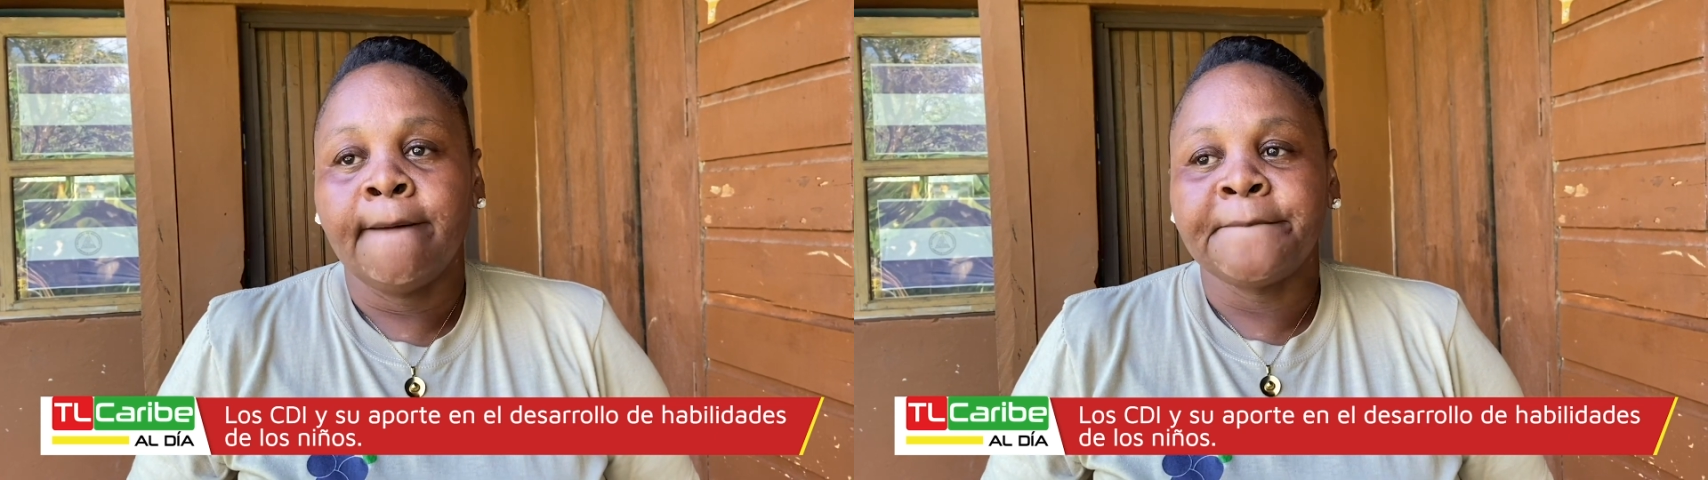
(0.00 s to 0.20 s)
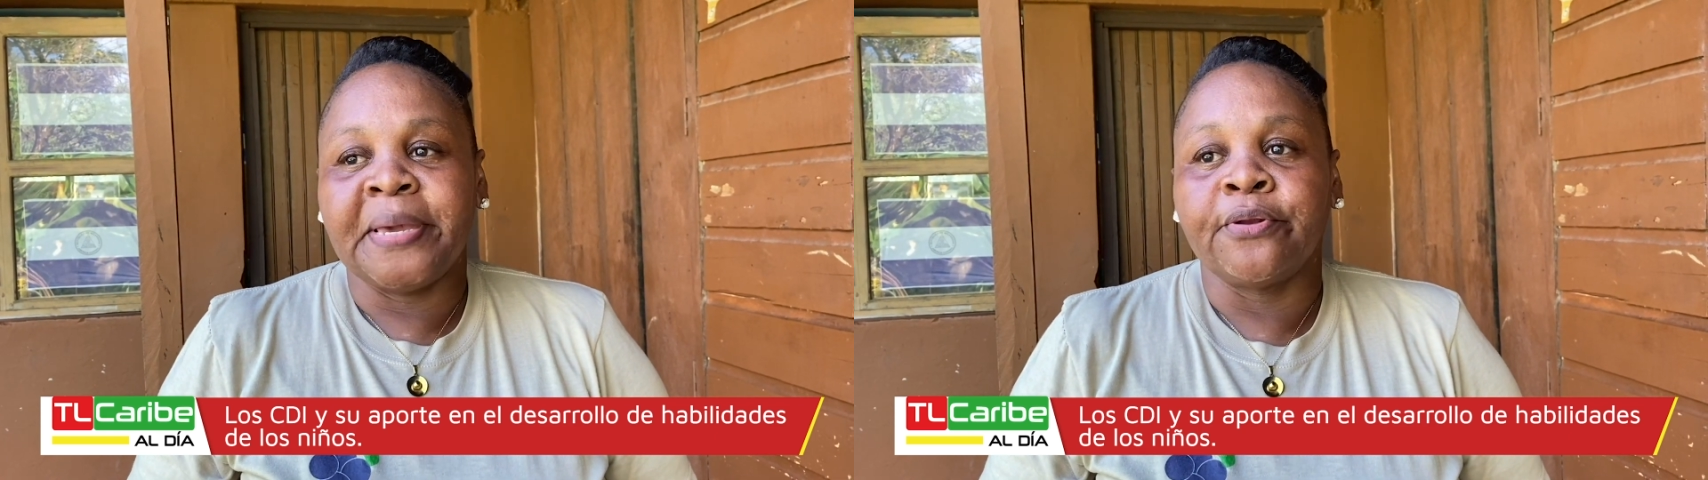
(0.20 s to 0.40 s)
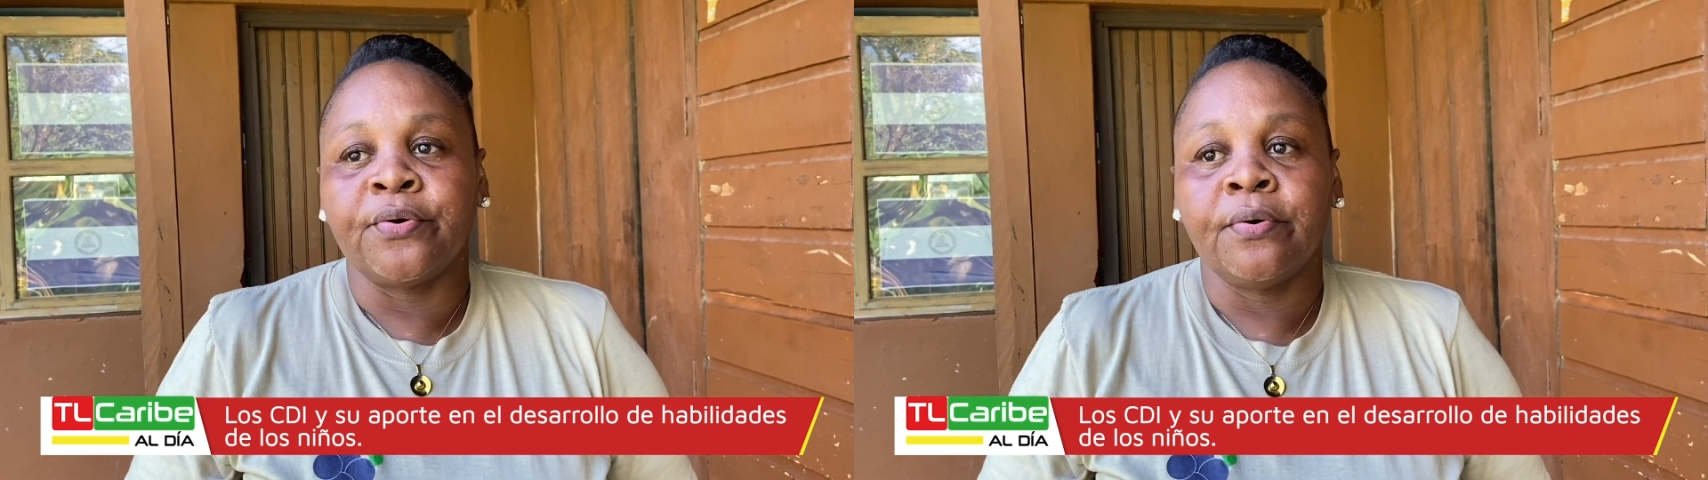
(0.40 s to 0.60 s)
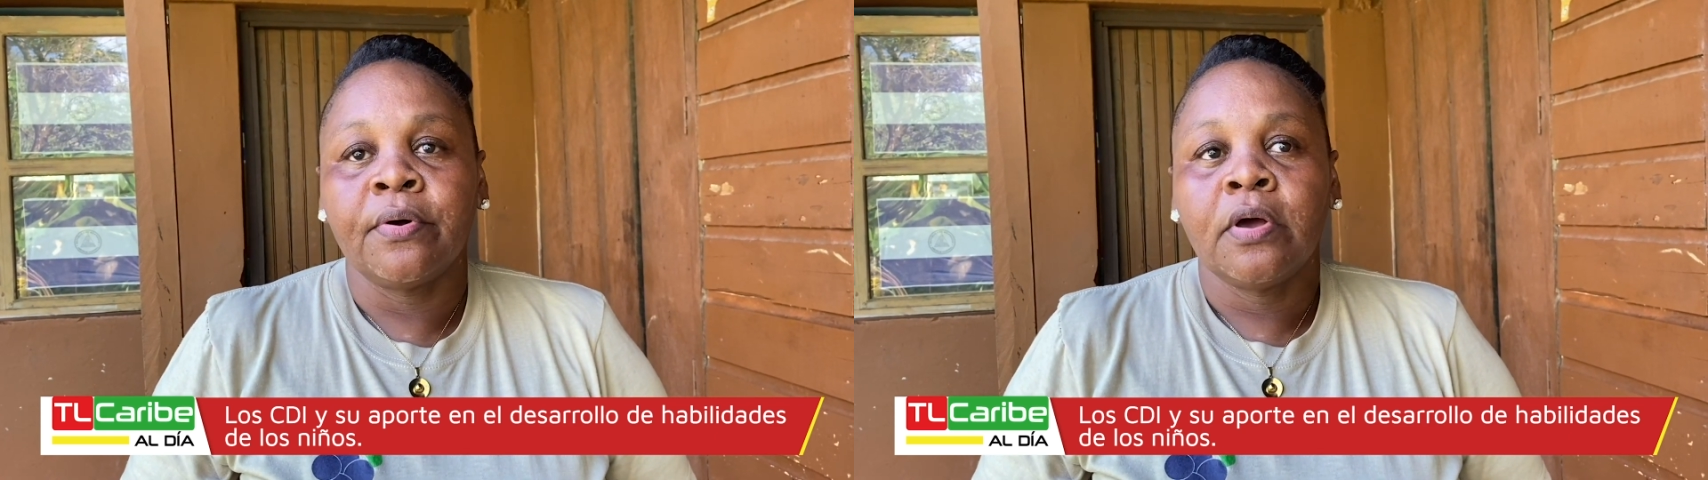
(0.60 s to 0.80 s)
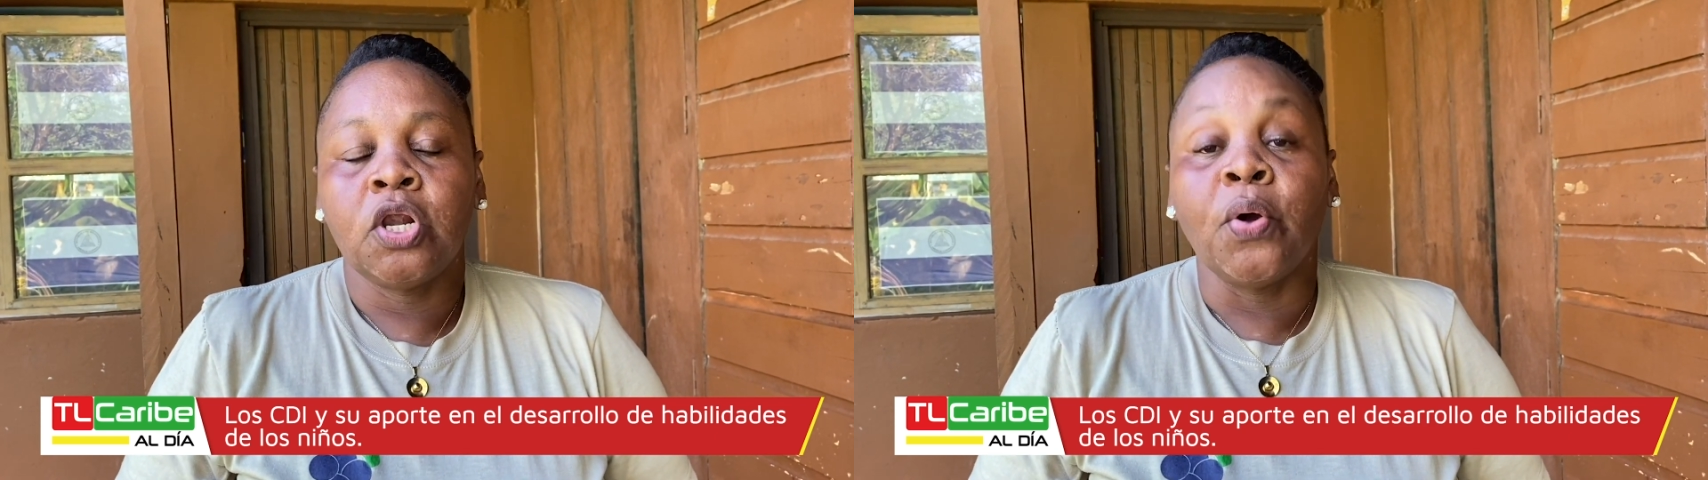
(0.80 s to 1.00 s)
pero
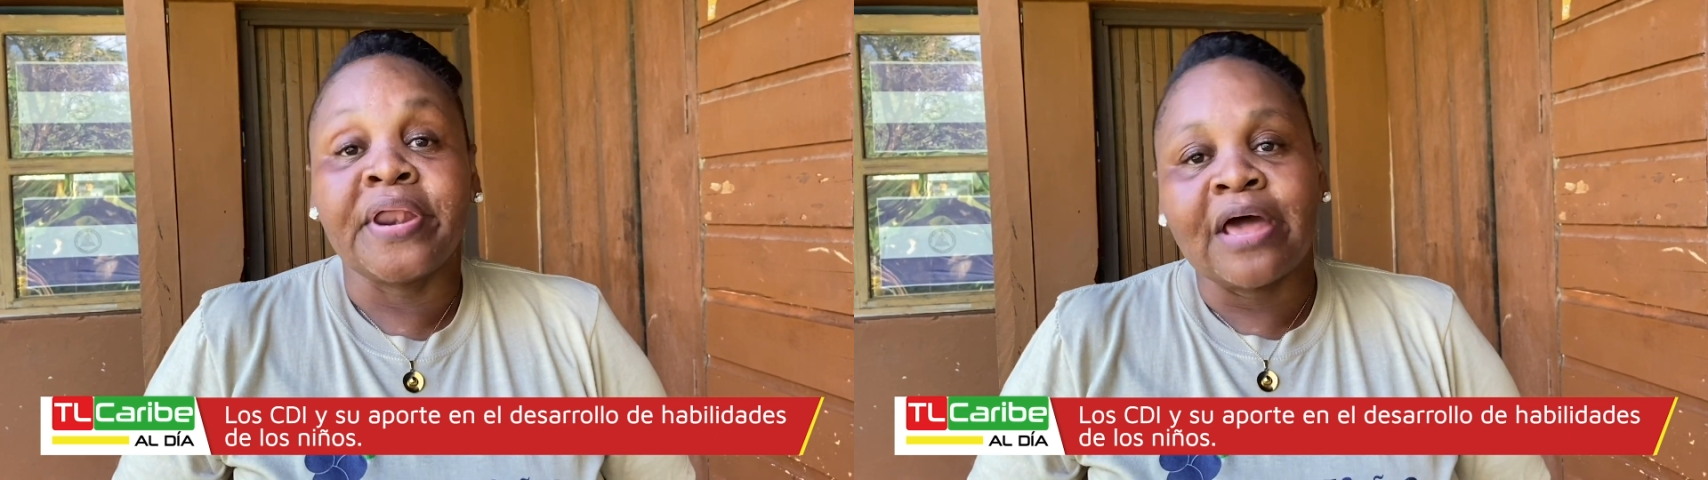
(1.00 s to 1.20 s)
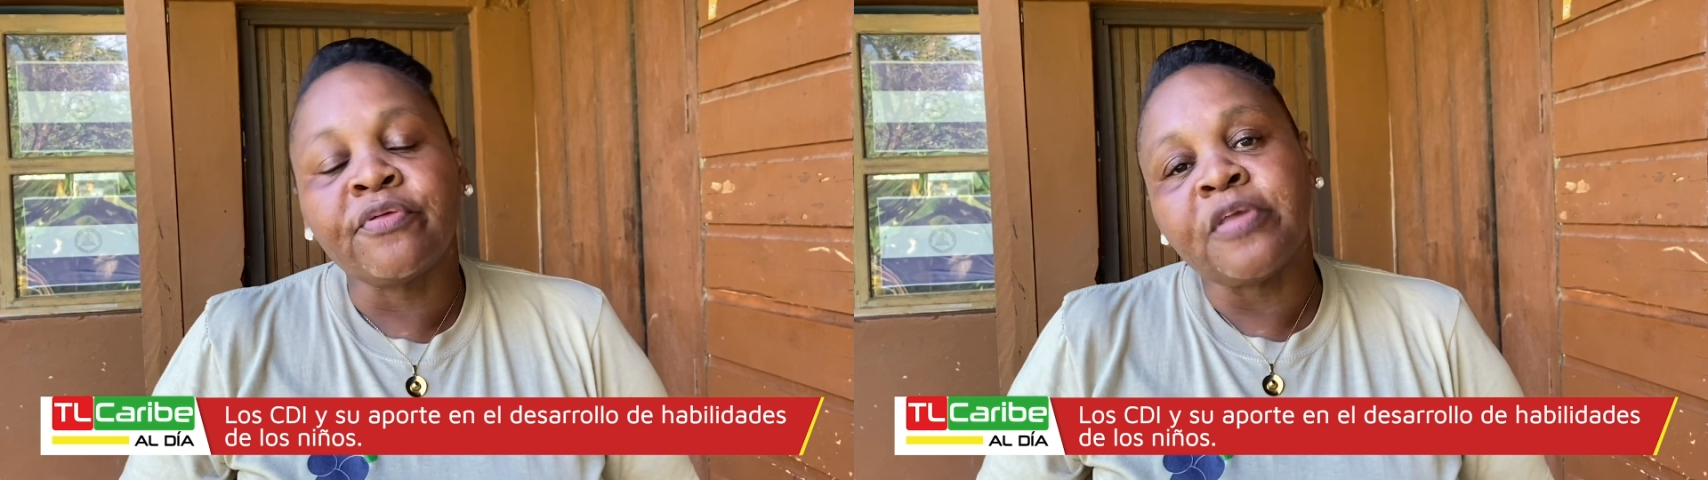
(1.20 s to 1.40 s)
lograron